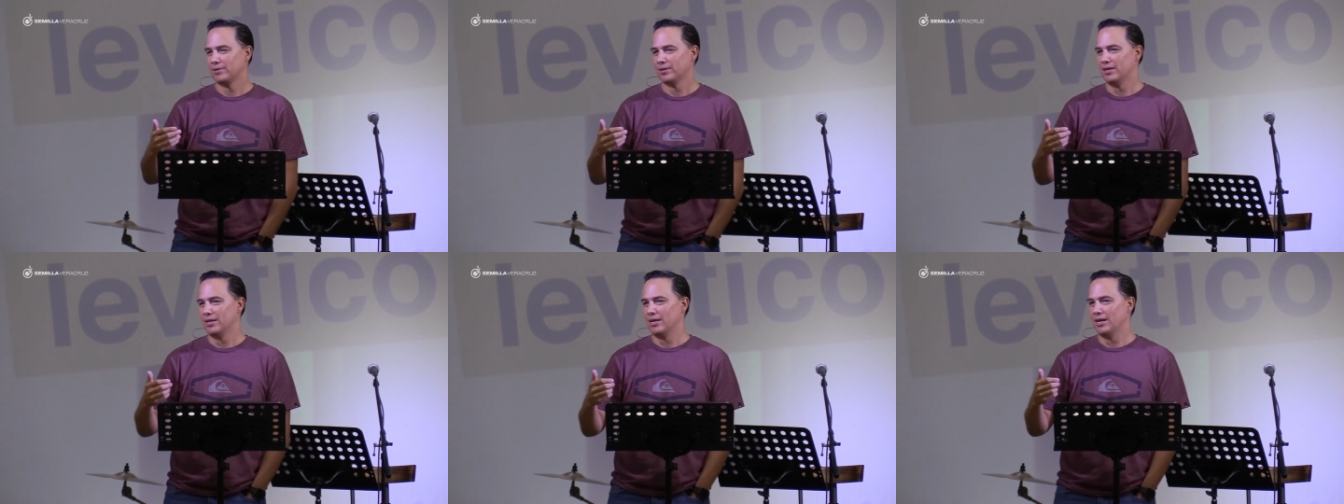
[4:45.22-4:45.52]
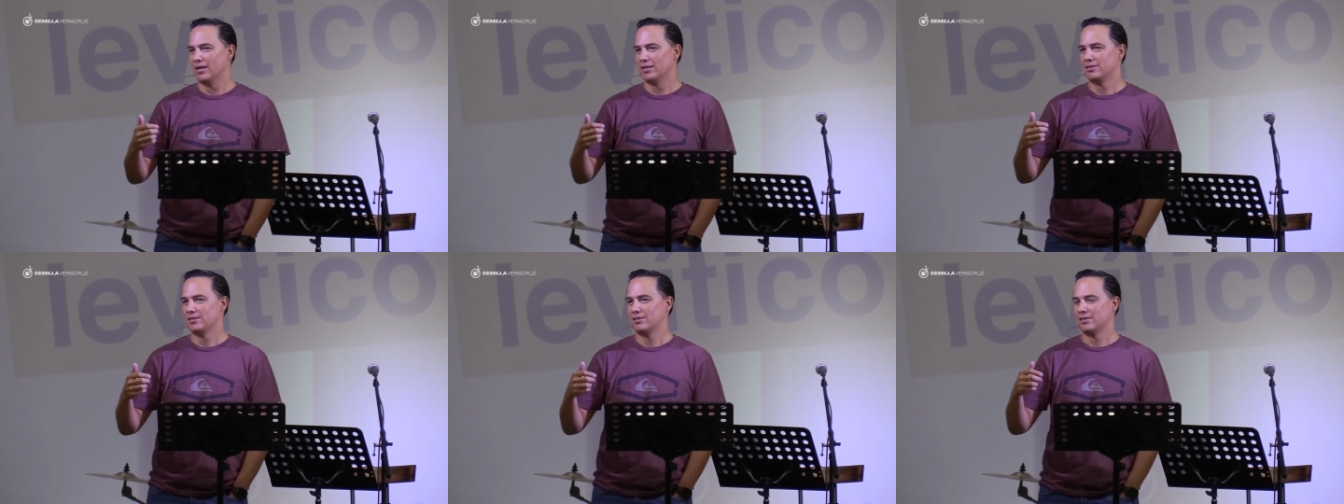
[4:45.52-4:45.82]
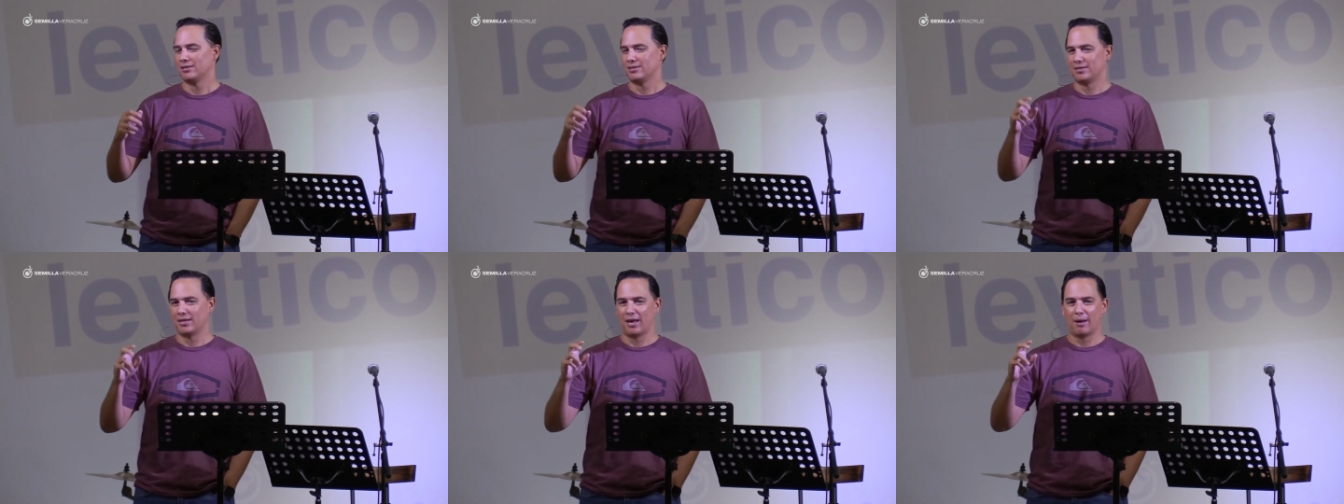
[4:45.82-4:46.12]
y
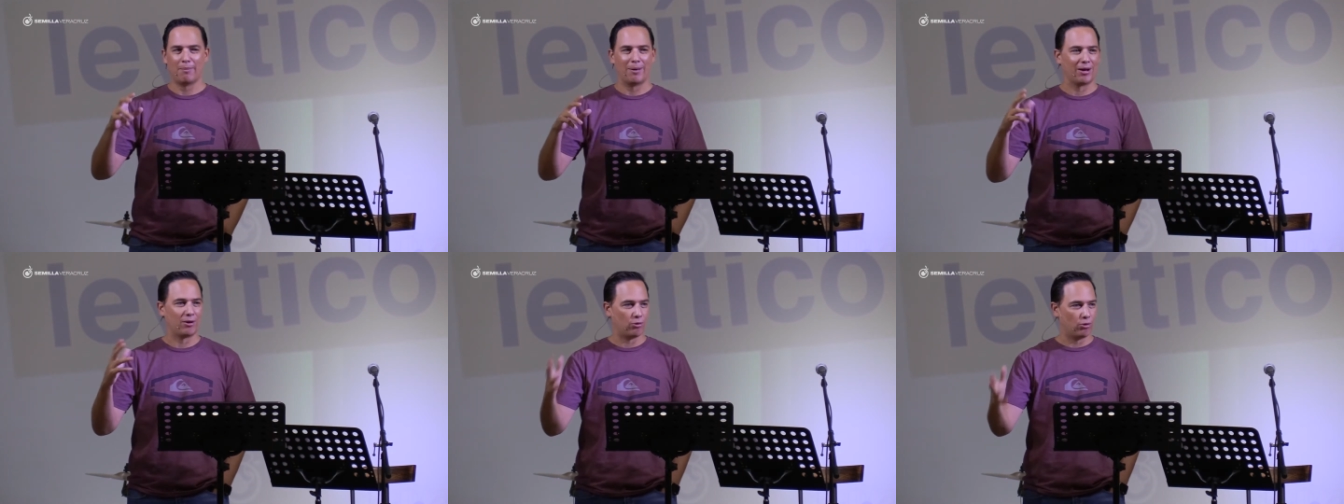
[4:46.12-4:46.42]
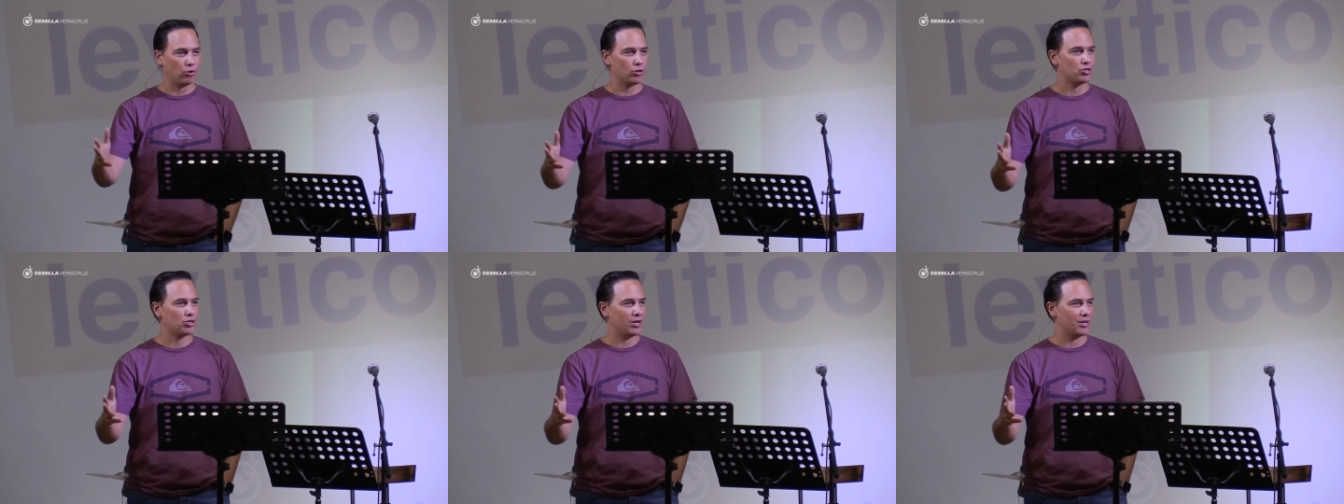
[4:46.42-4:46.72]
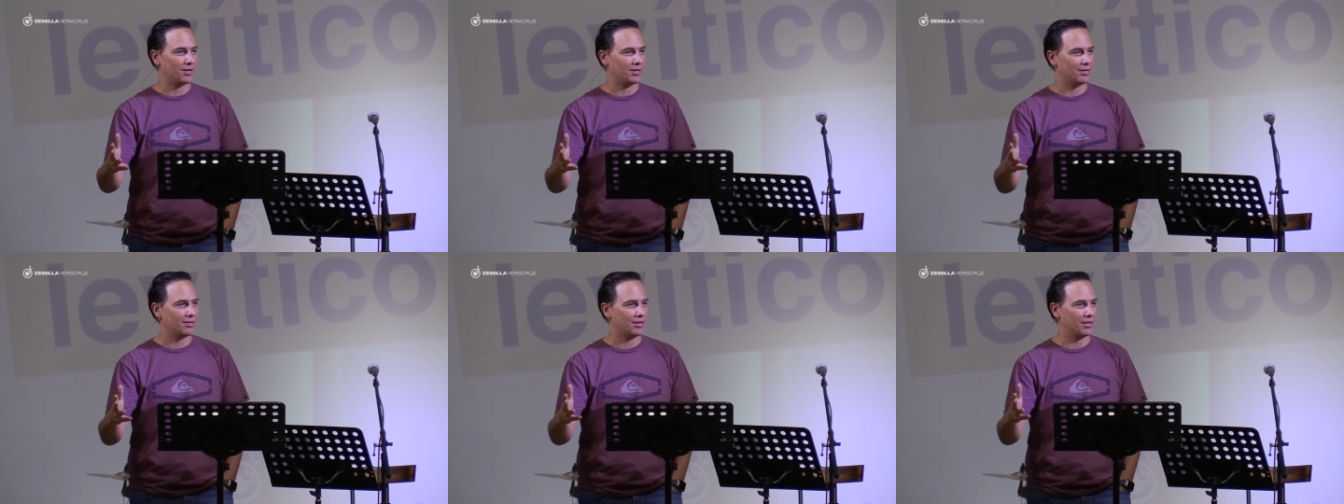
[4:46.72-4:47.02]
se llama
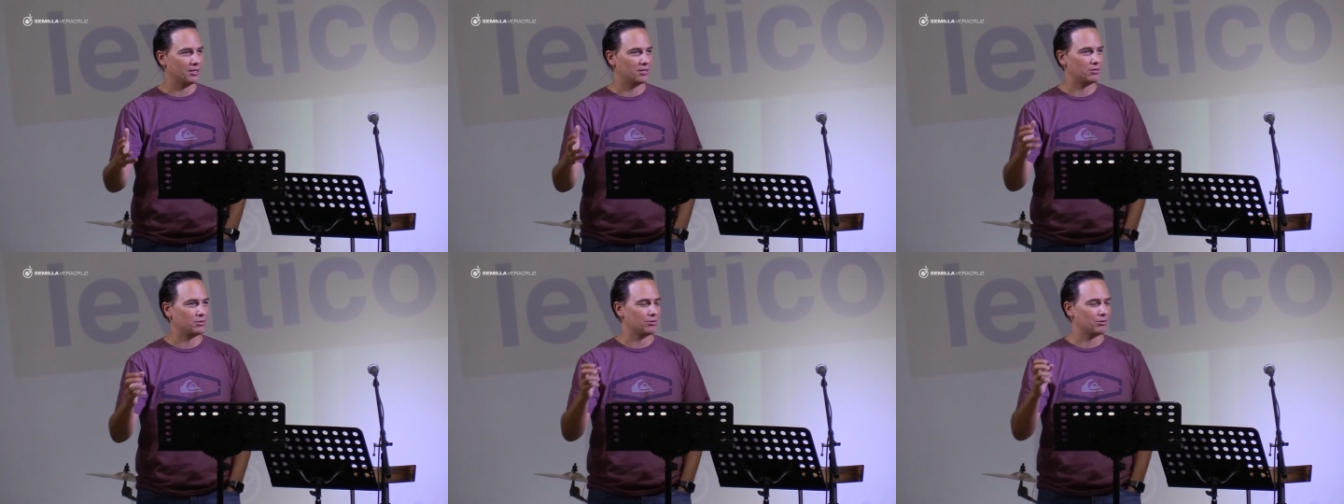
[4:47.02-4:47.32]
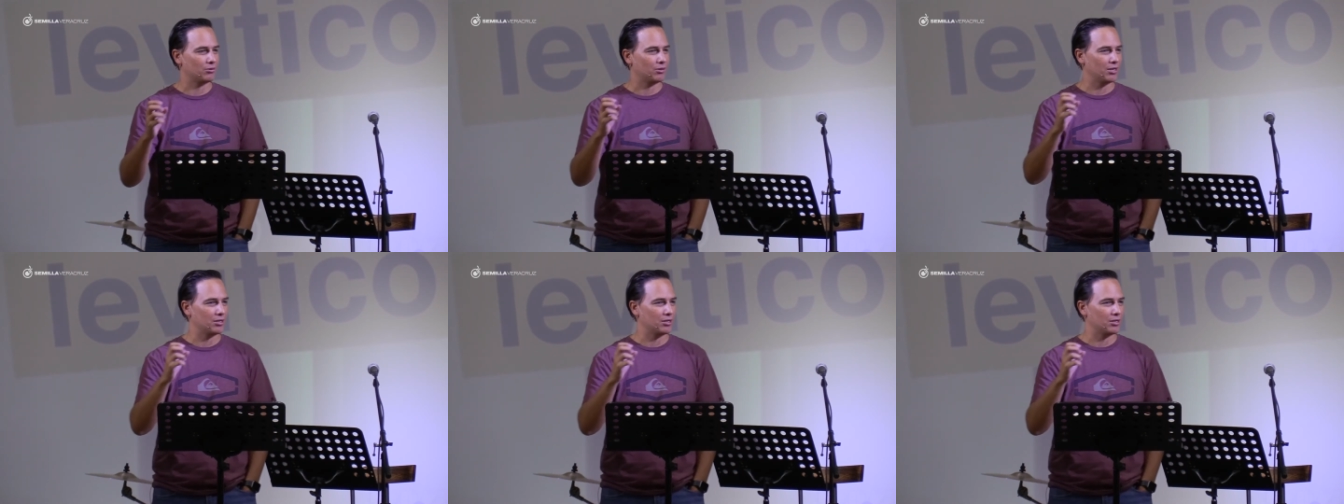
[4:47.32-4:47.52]
kosher, es,